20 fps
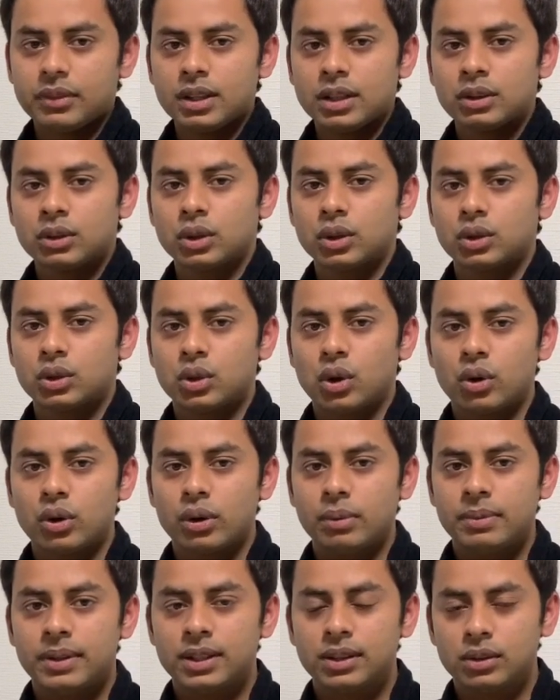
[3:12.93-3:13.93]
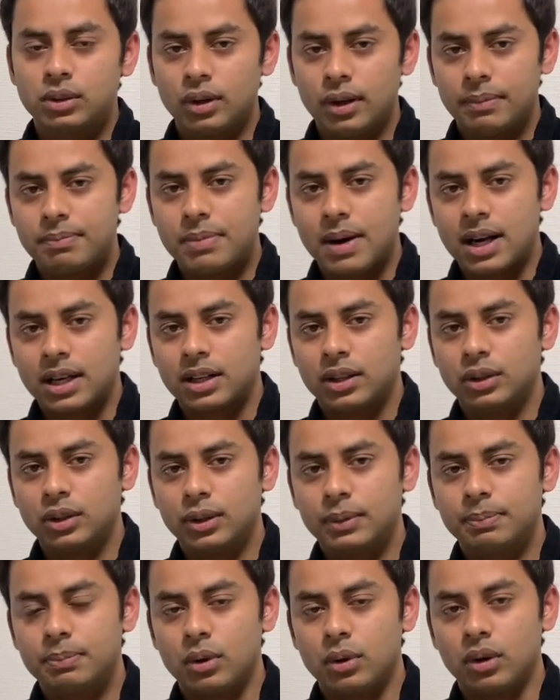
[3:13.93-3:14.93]
তো ডকুমেন্টগুলো
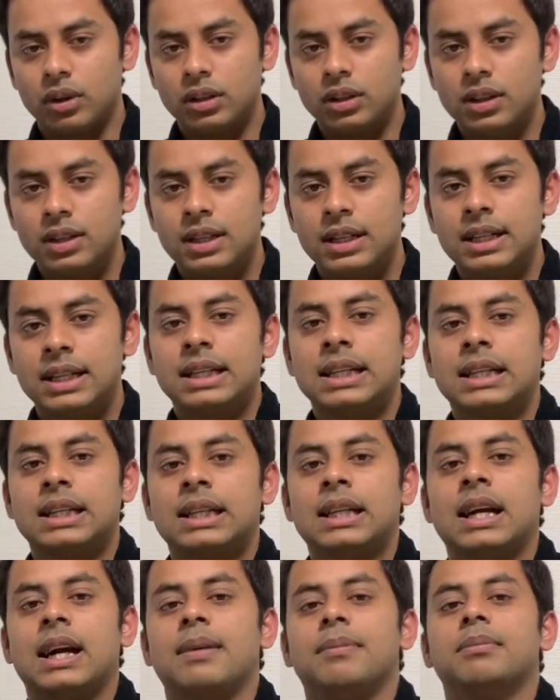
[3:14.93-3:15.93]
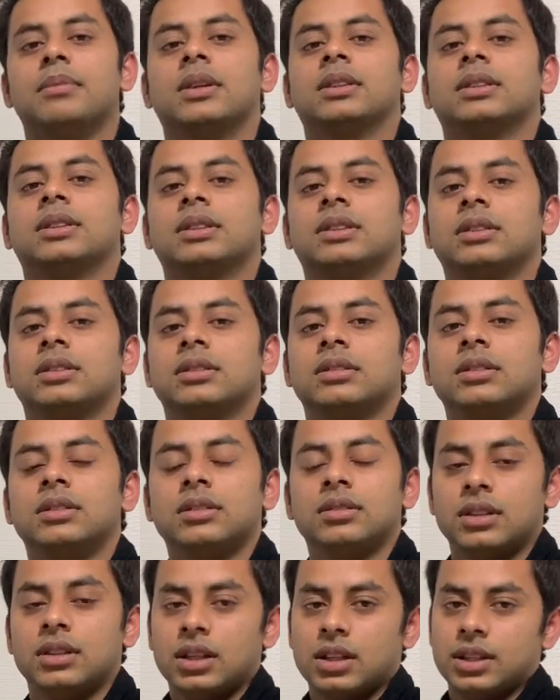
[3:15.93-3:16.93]
পাঠানোর পর আপনার
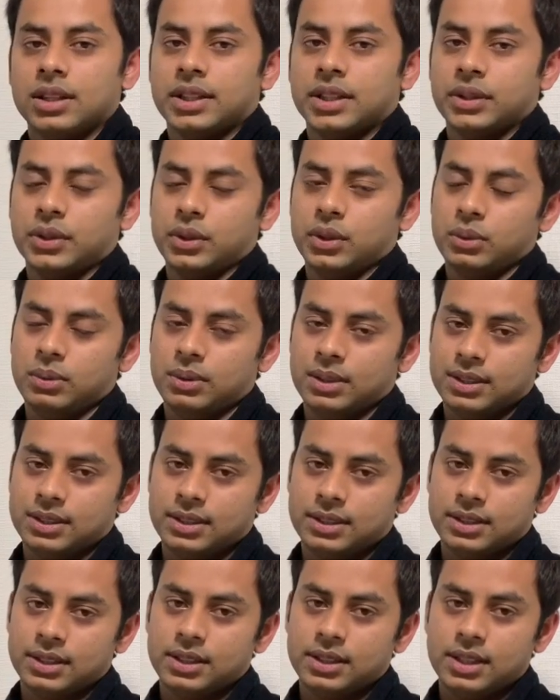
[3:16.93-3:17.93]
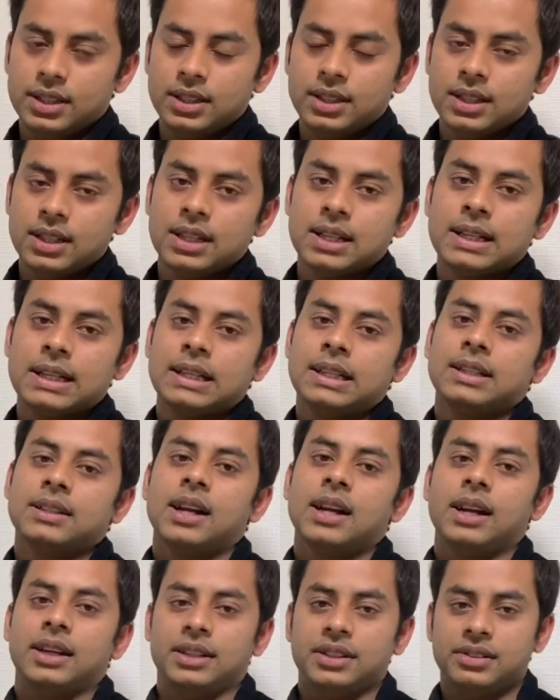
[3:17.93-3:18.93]
ইউনিভার্সিটি
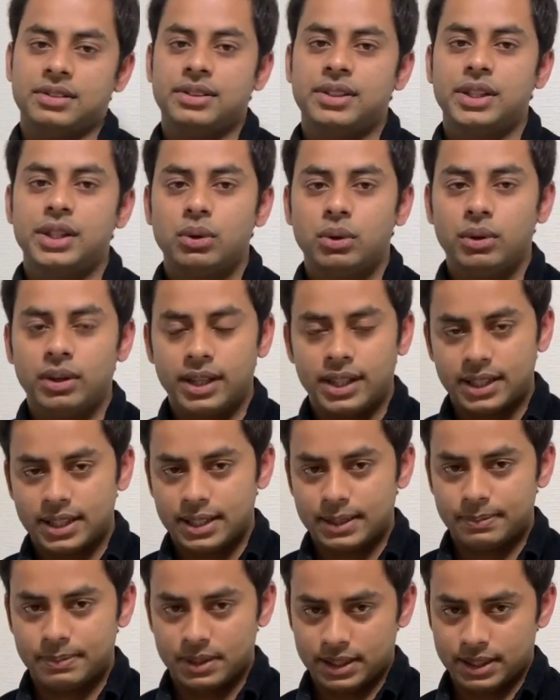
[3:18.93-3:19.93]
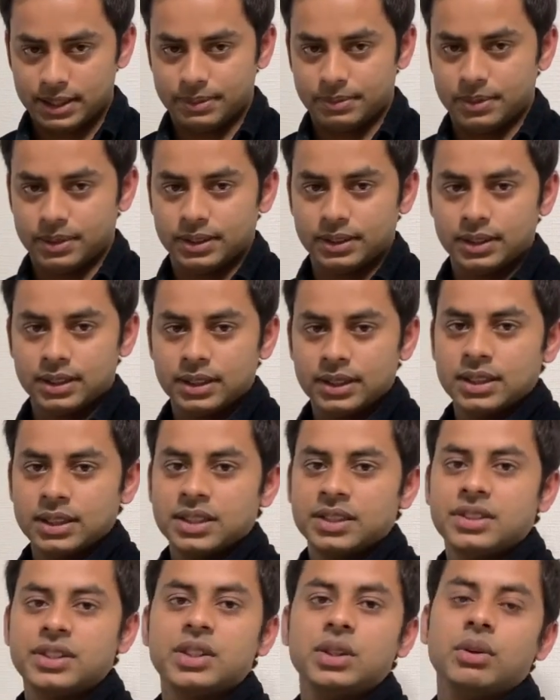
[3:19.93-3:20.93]
একটা সিও লেটার পাঠাবে
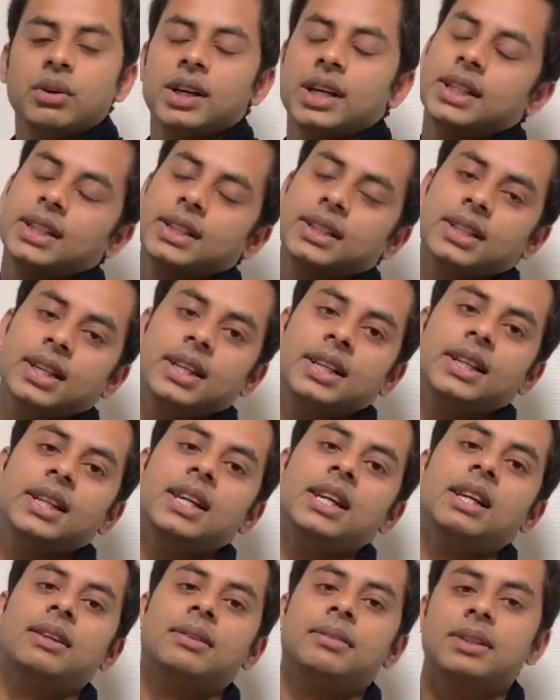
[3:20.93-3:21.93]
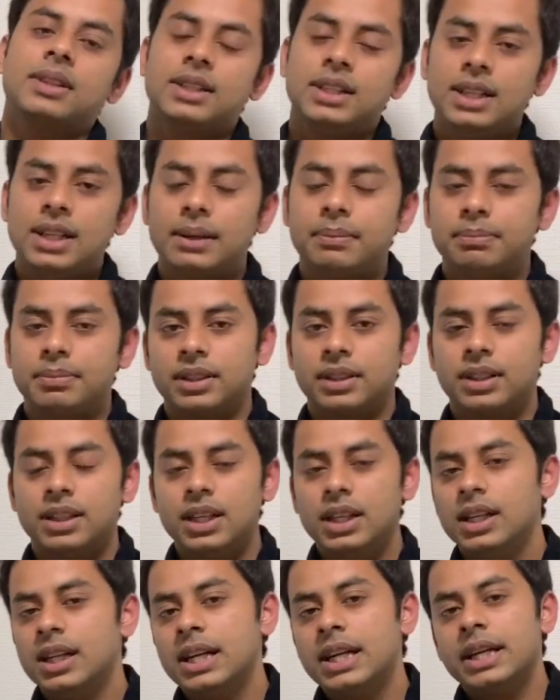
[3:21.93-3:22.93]
সিও লেটারটা নিয়েই আর কি আপনাকে
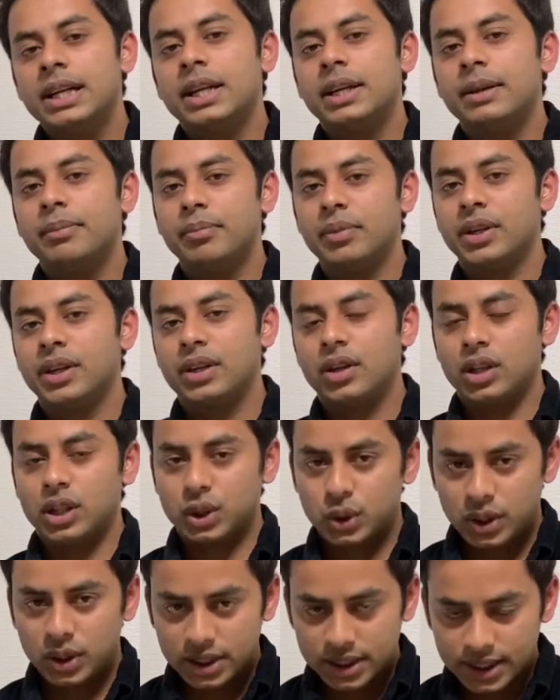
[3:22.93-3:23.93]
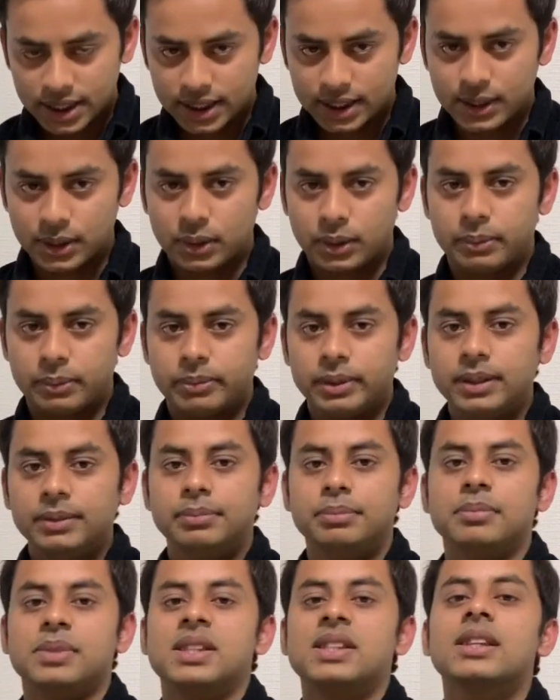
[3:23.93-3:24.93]
ইমিগ্রেশনে যেতে হবে
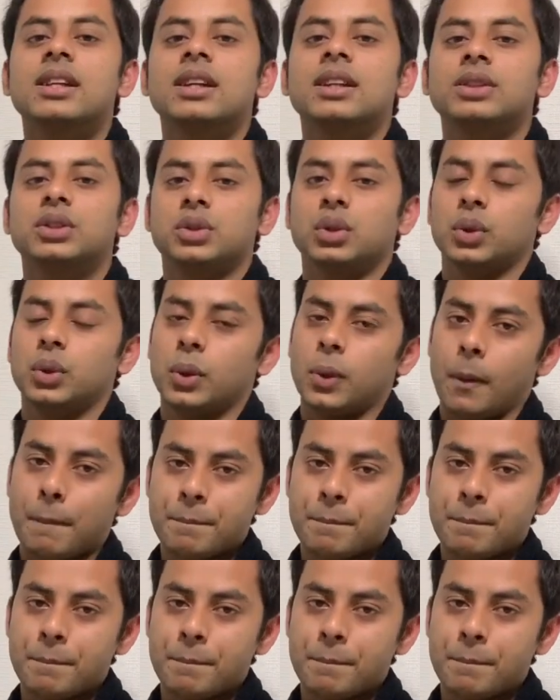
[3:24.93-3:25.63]
ভিসার জন্য